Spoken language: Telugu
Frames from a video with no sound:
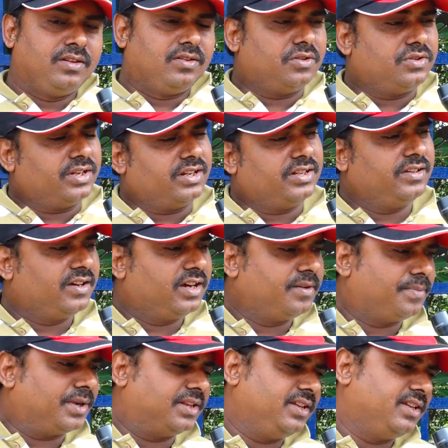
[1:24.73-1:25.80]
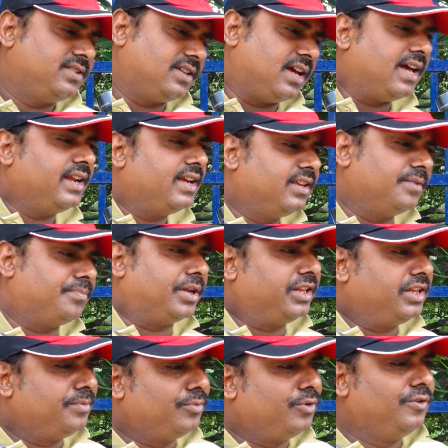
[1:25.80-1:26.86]
సో చిరంజీవి గారు ప్రతిసారి అంతే
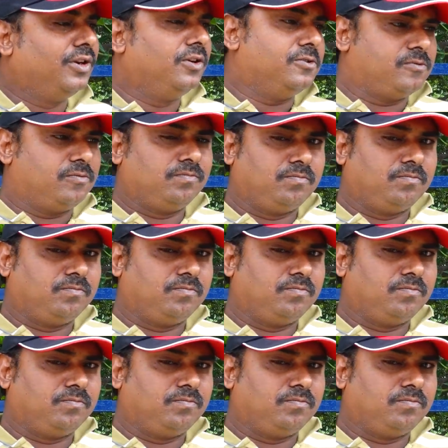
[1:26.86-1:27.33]
ప్రతి మూవీలో